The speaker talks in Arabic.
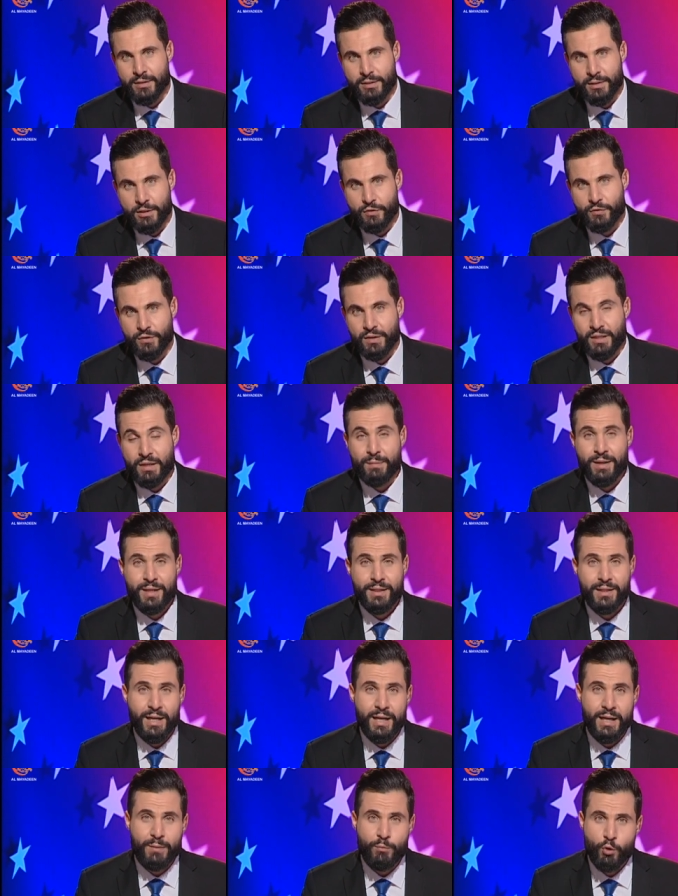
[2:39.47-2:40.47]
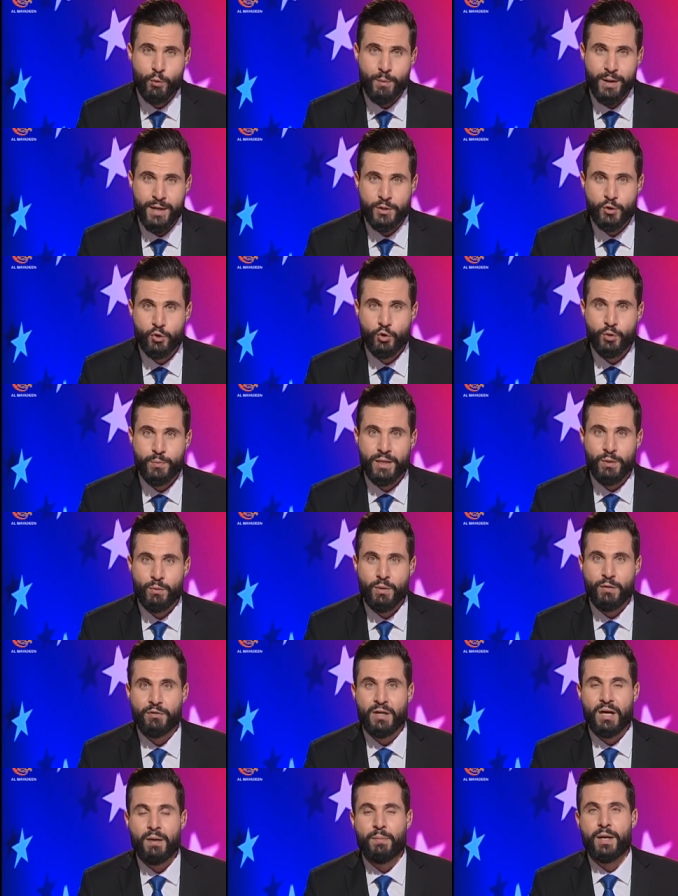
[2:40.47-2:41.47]
النصفية بات الأمر محسوما
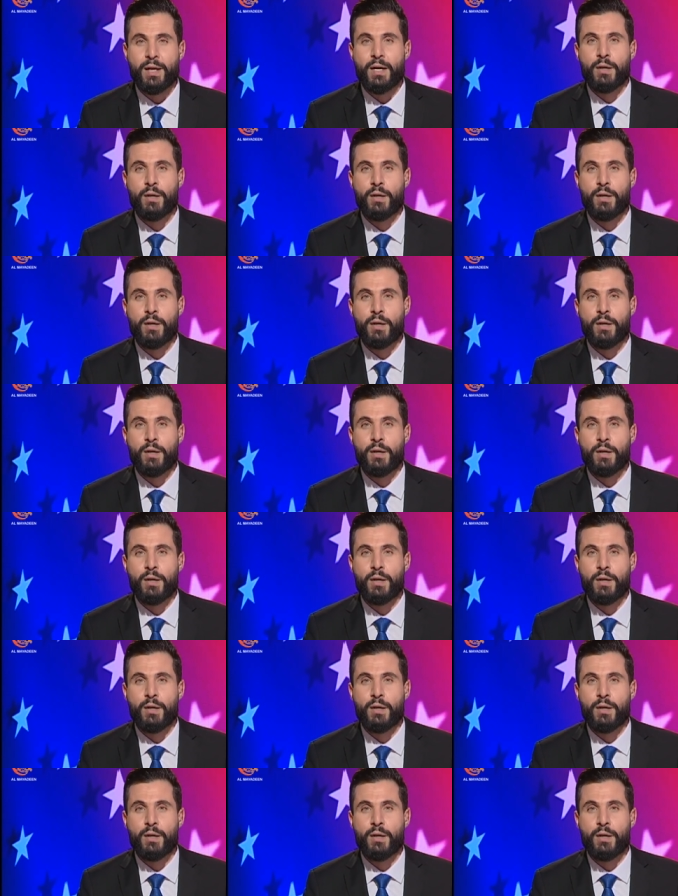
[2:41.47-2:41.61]
وفق ما